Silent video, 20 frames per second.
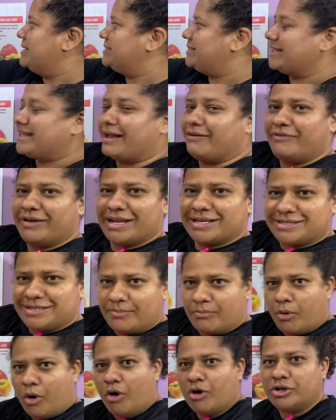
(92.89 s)
você tá vendo esse
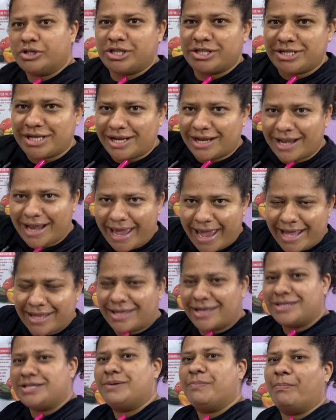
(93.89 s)
monte de
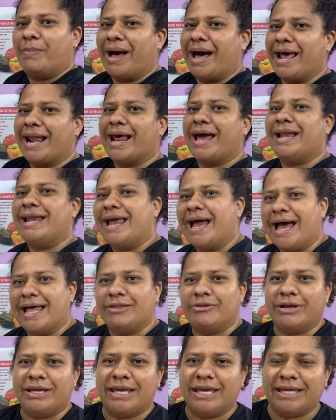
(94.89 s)
letra de
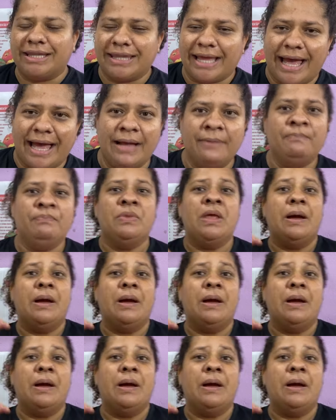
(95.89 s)
embaralhado aqui, tá?